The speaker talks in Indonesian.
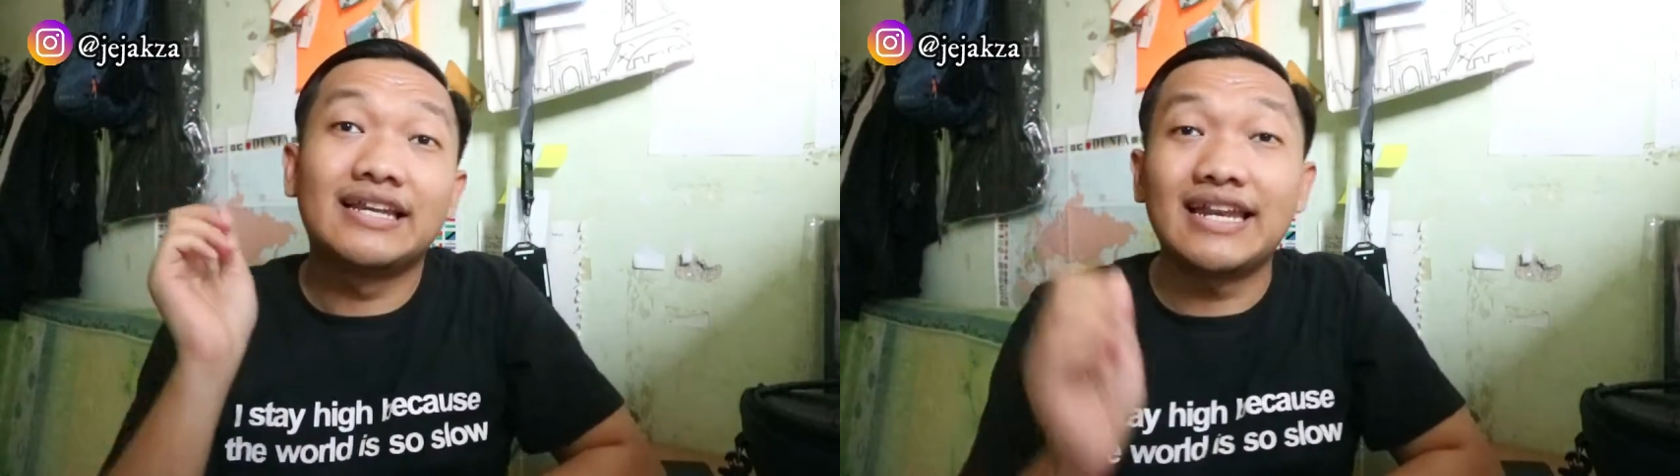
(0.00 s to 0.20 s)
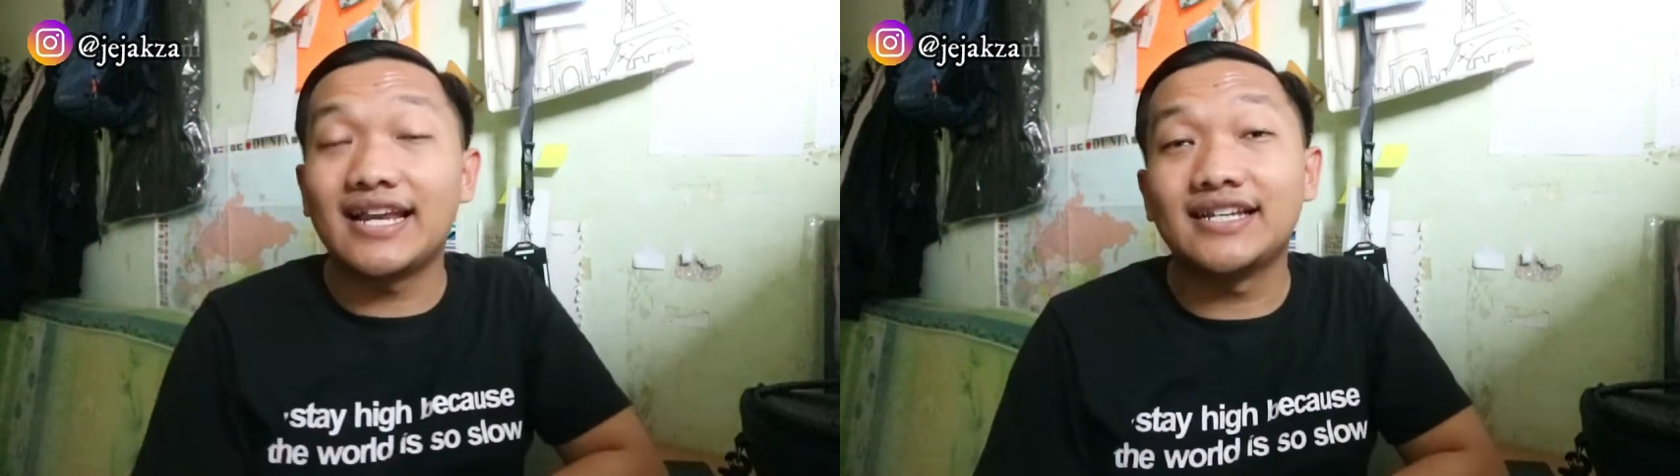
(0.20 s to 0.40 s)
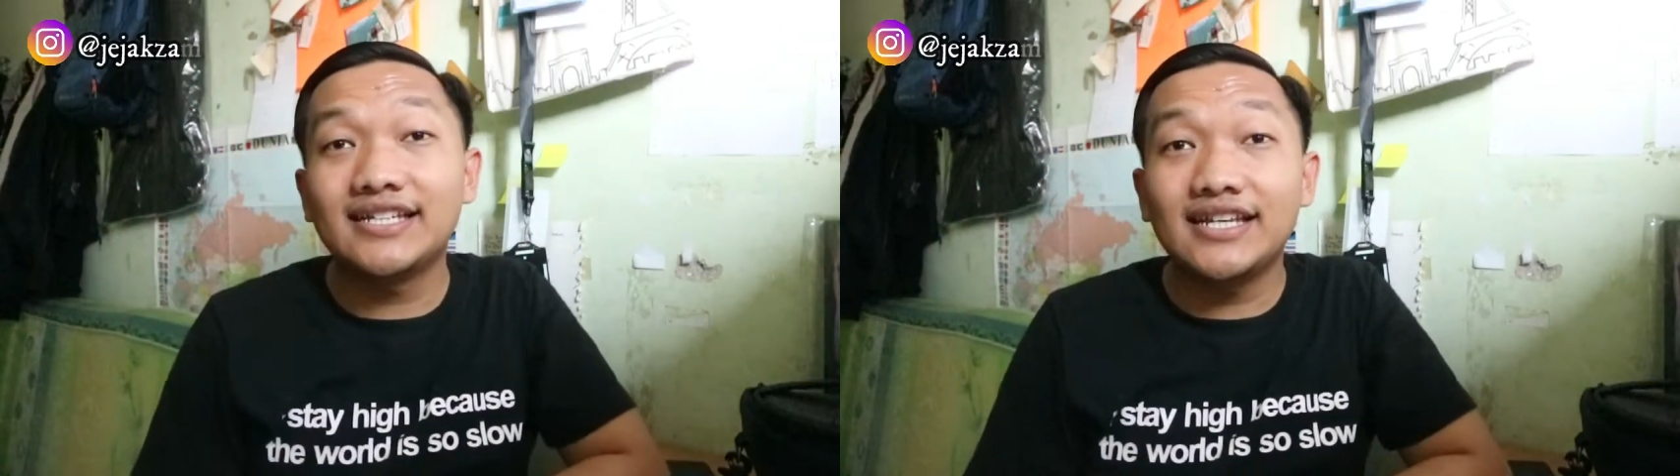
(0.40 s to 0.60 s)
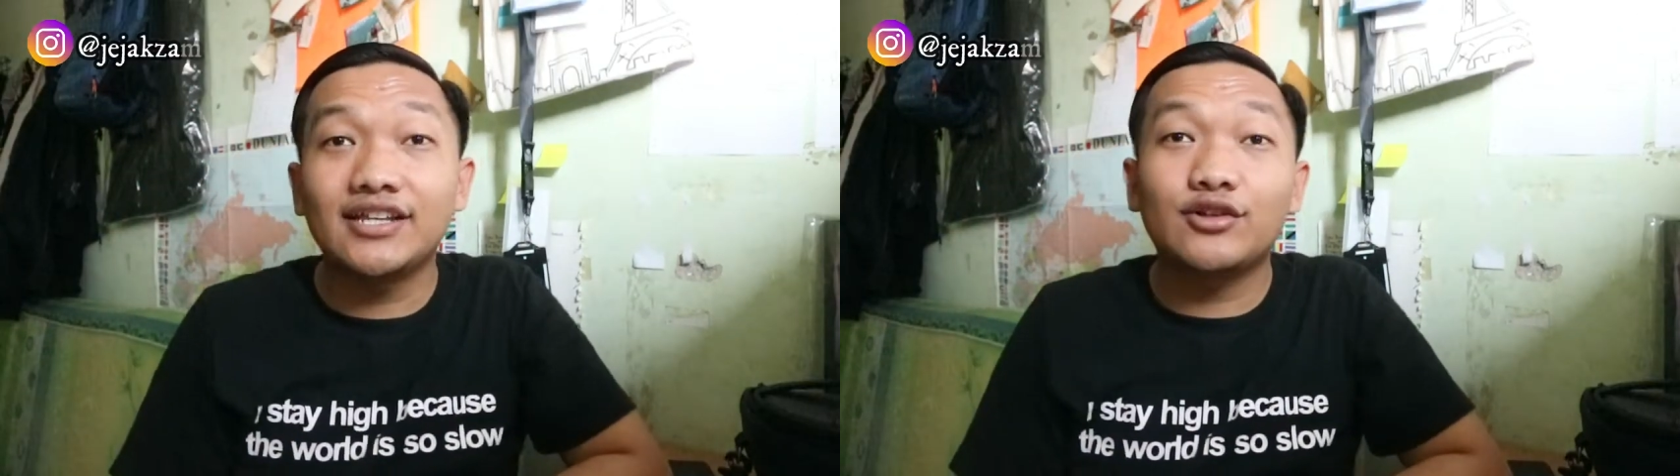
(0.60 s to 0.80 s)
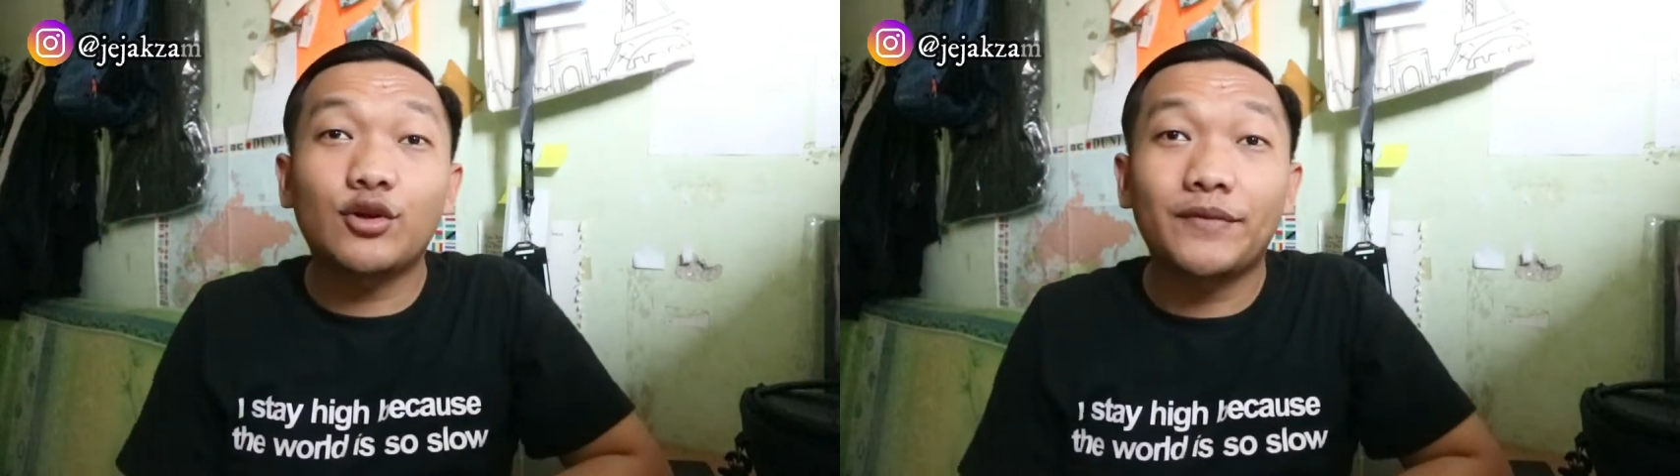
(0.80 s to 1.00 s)
Nah di
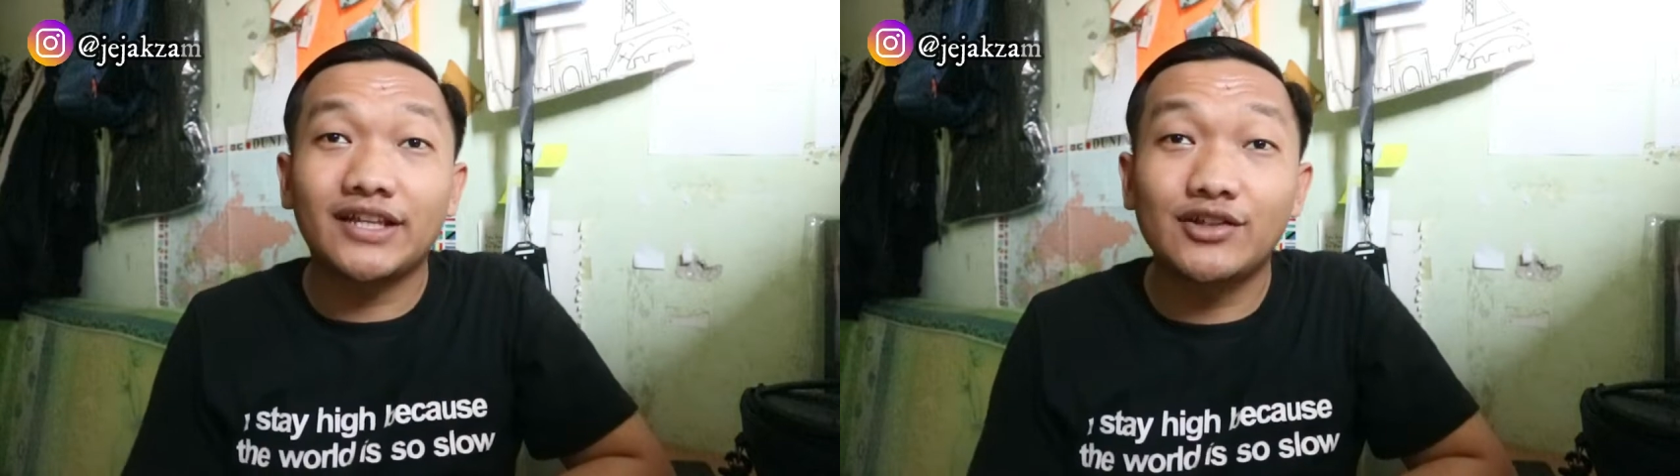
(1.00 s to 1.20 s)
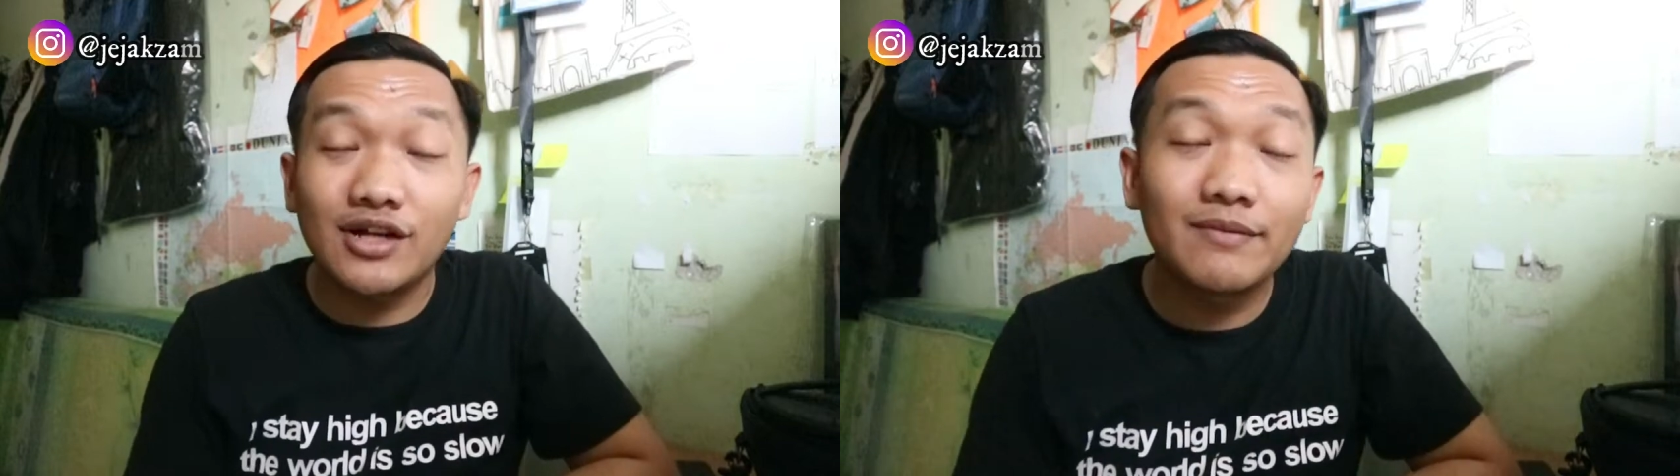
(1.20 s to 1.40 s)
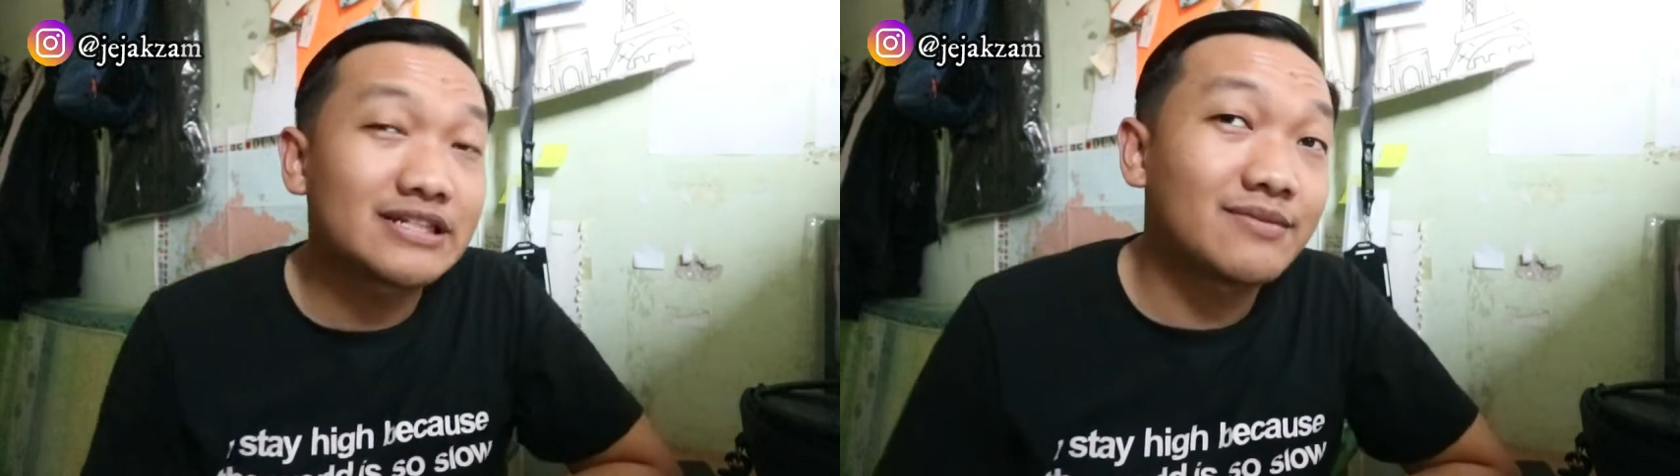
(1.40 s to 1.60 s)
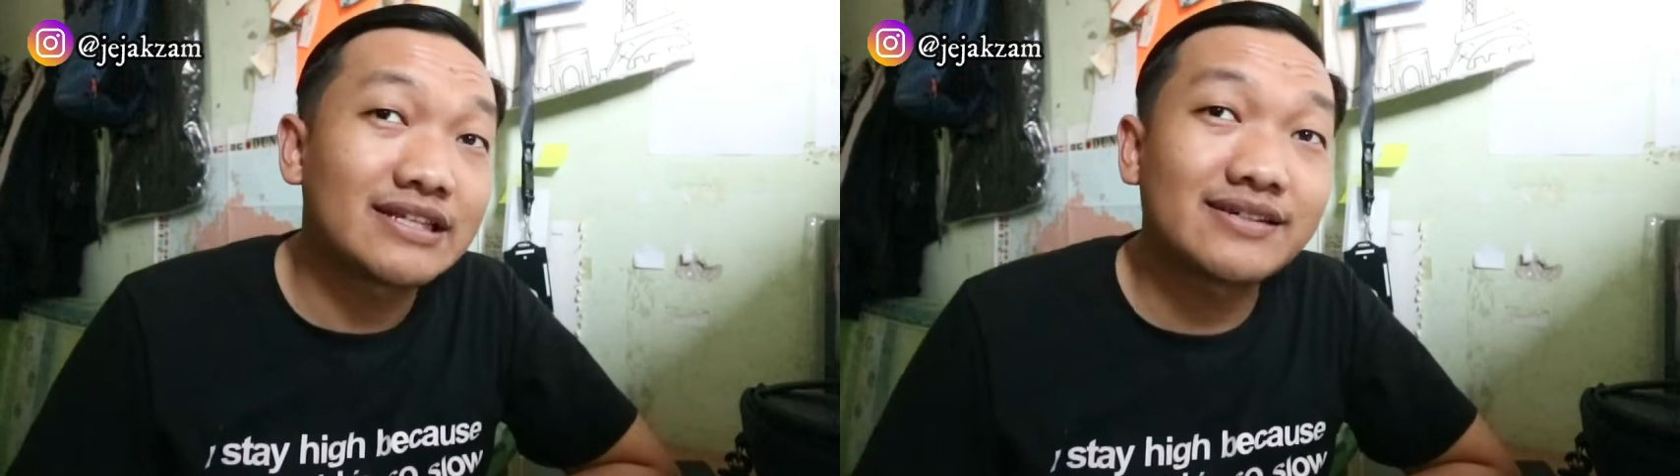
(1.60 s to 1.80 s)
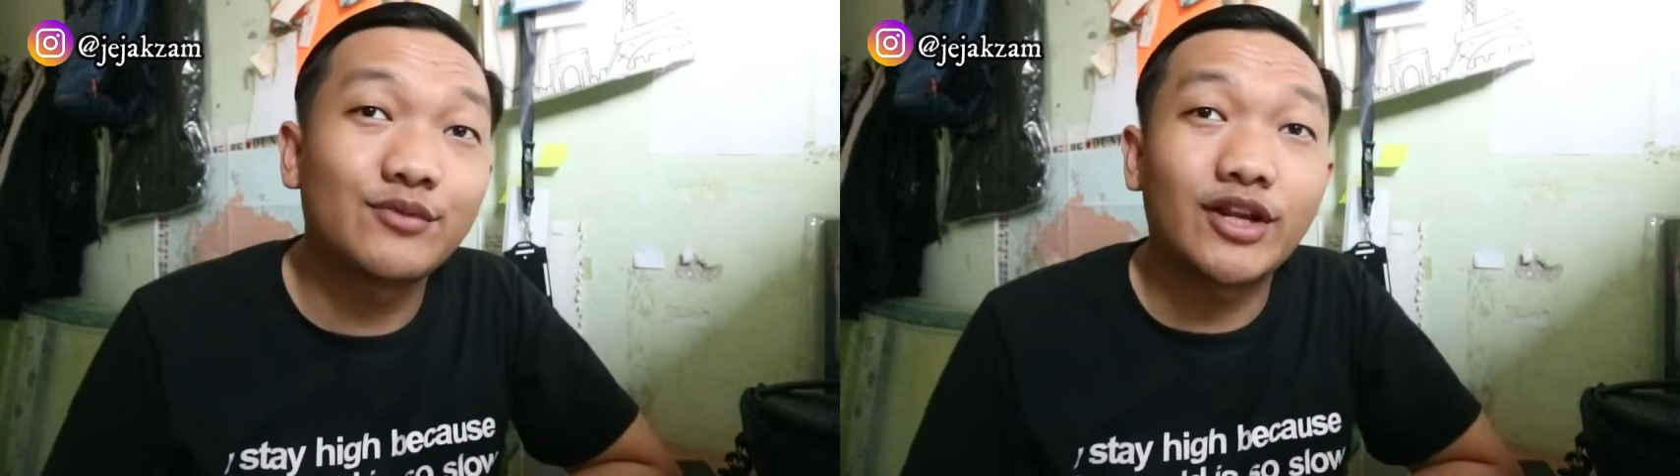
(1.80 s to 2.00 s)
sini itu topiknya juga
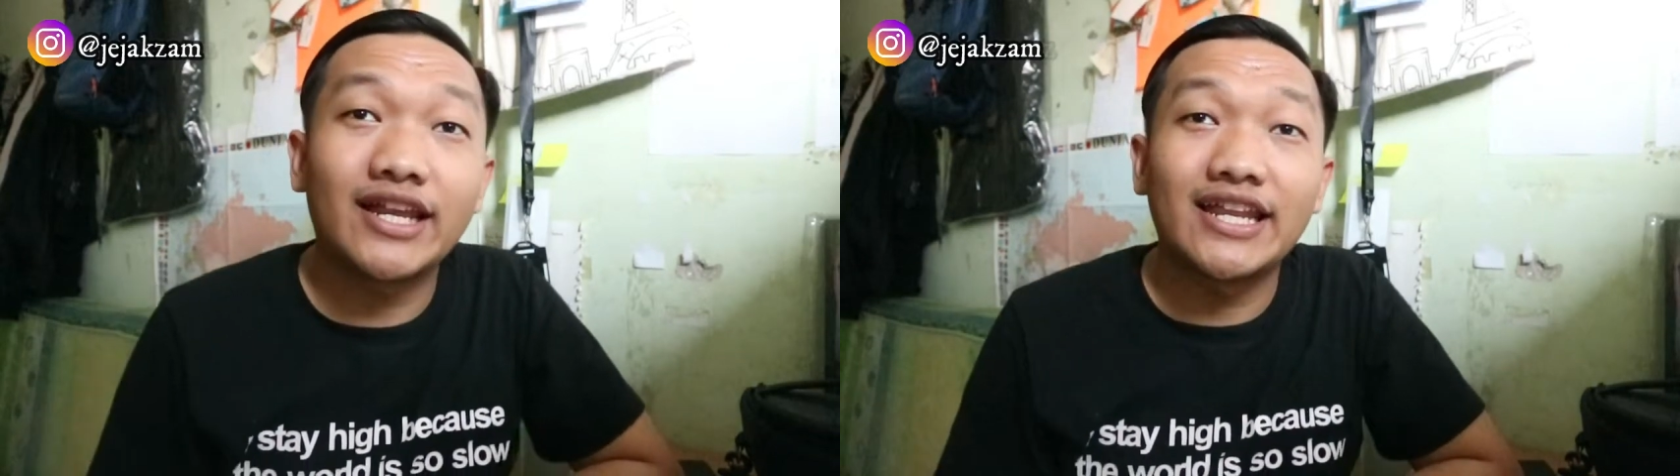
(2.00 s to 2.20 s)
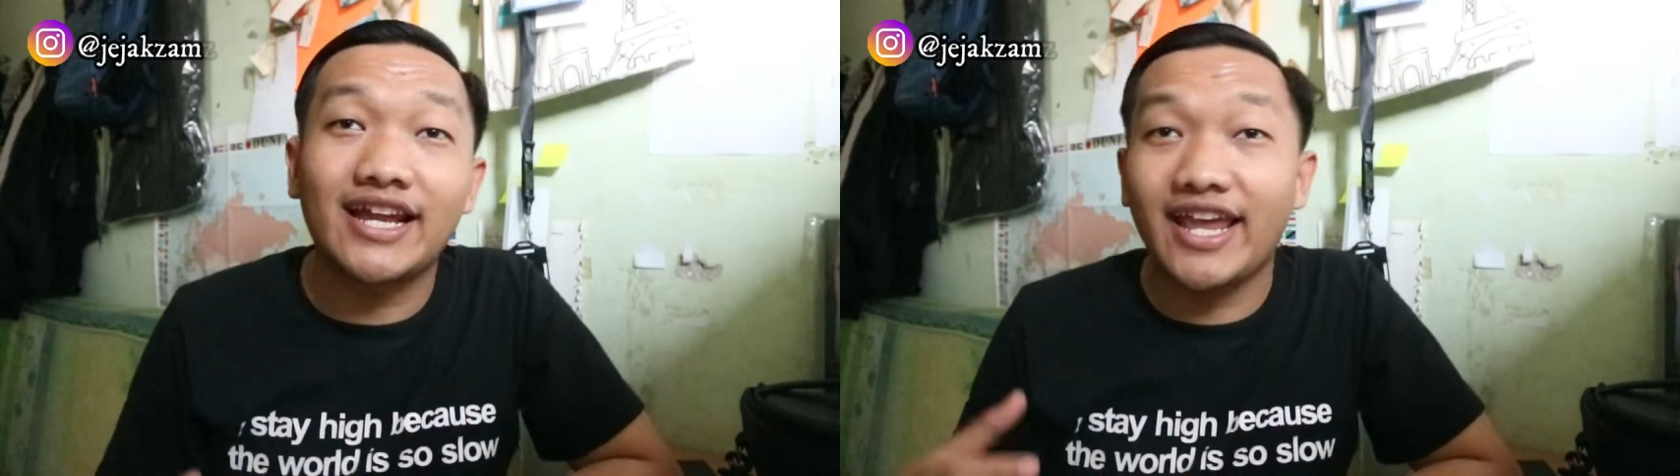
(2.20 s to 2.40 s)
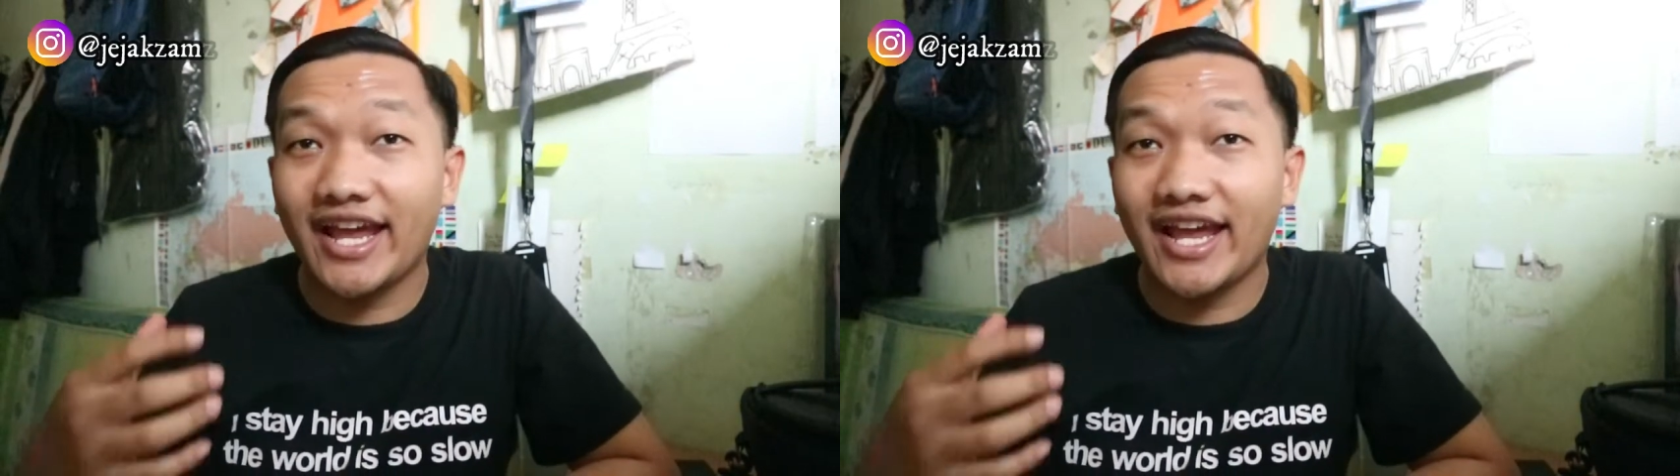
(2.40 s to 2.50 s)
macam-macam mulai dari